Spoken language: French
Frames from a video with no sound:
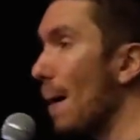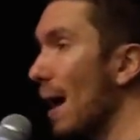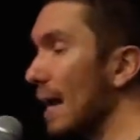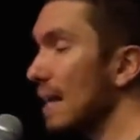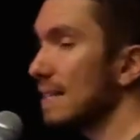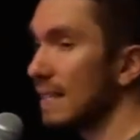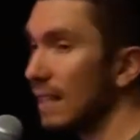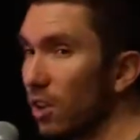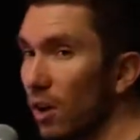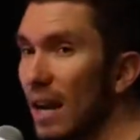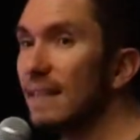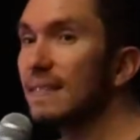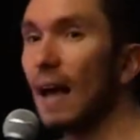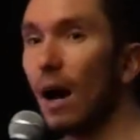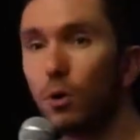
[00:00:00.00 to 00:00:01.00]
pas rester dans
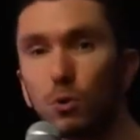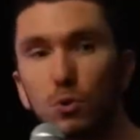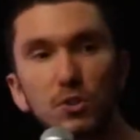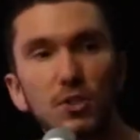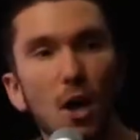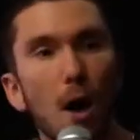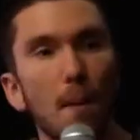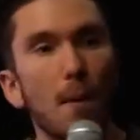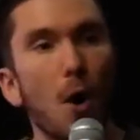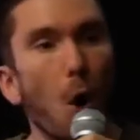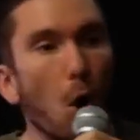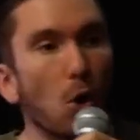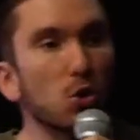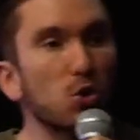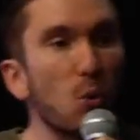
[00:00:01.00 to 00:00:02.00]
l'état où nous sommes, on